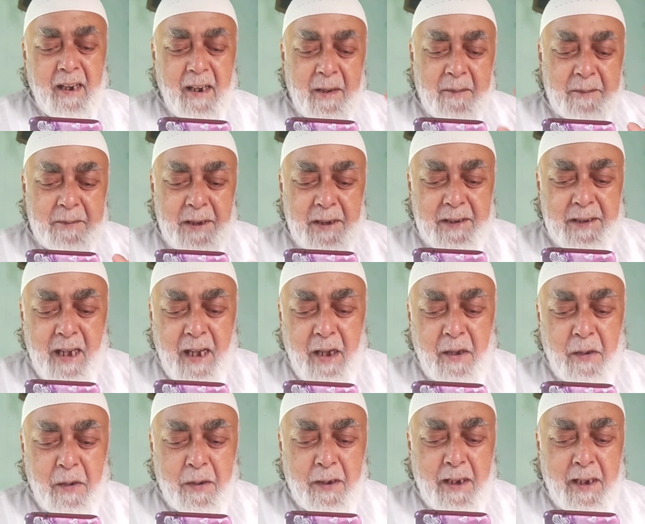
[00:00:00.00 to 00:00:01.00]
गमजदा
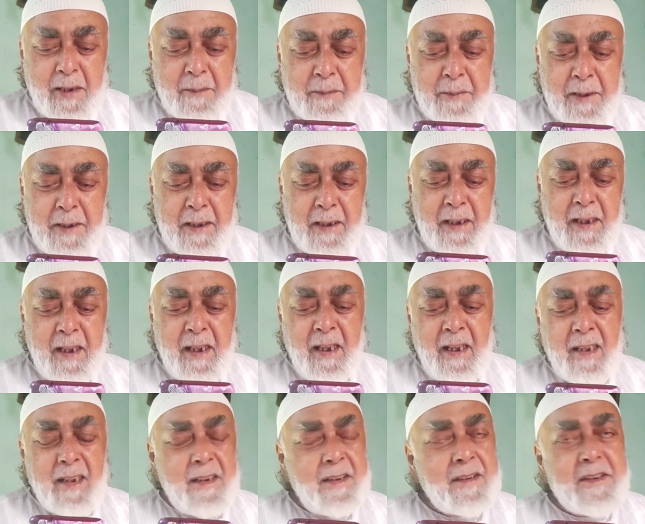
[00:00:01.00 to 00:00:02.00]
होकर भी
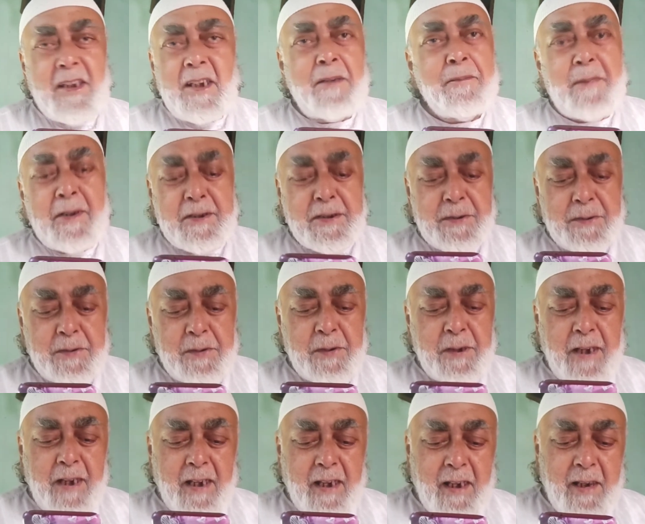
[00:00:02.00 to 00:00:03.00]
दिल
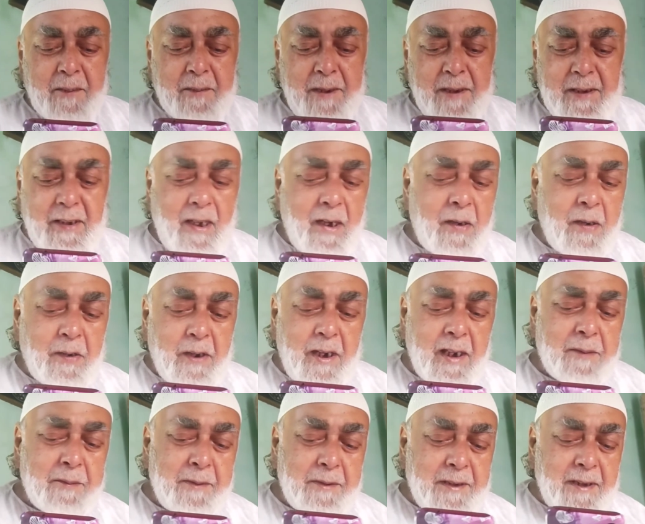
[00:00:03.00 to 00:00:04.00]
मसरूर है गमजदा
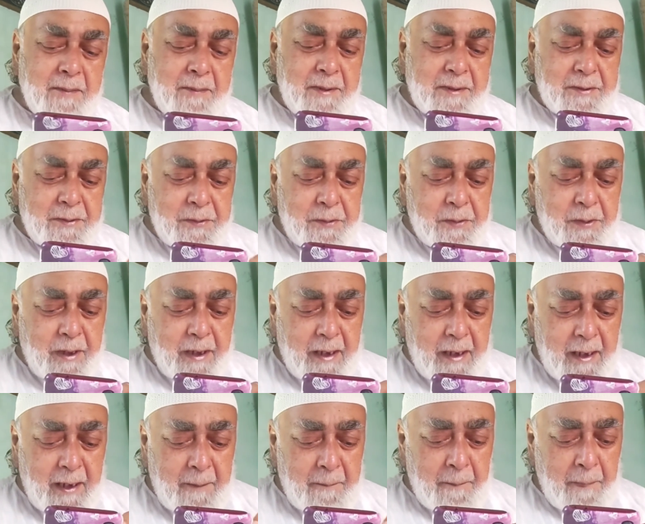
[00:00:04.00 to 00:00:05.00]
होकर भी दिल मसरूर
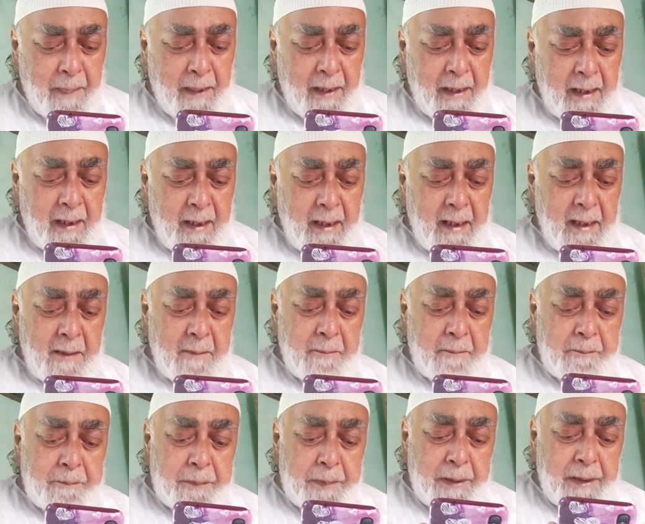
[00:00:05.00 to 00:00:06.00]
है
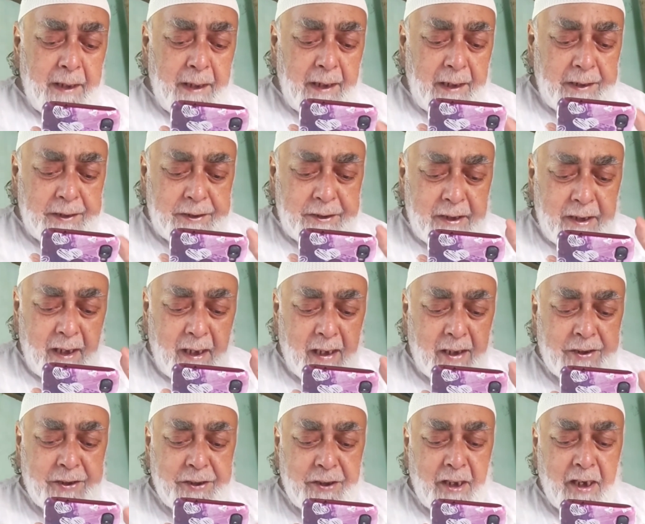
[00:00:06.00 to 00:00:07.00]
बेच
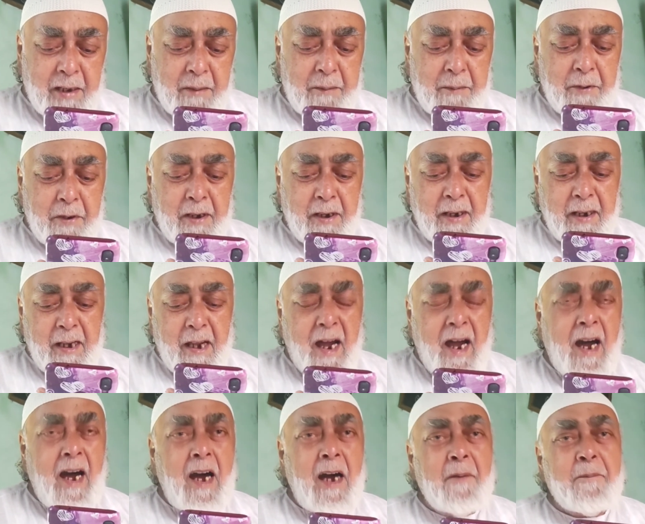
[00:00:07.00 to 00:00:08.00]
कर शर्म है
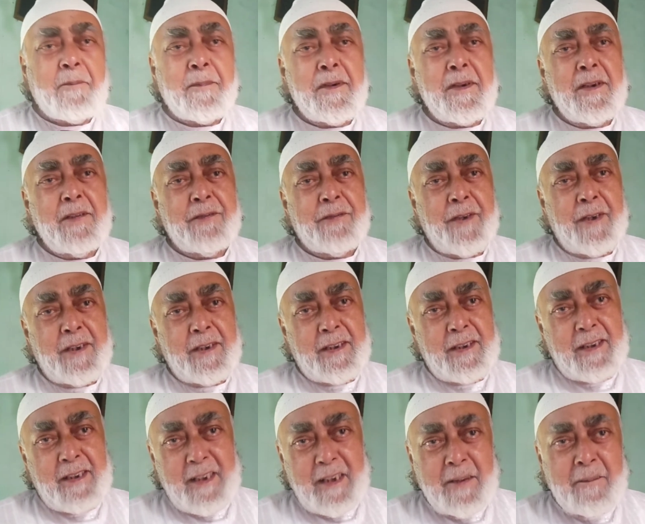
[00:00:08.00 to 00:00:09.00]
अपनी
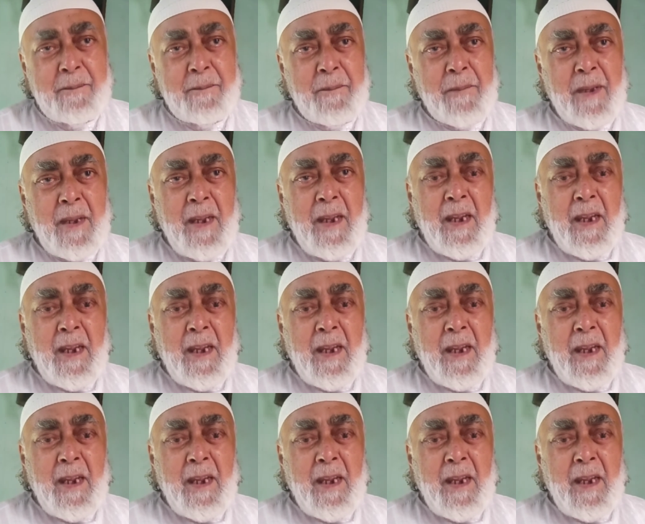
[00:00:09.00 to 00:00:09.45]
फहीम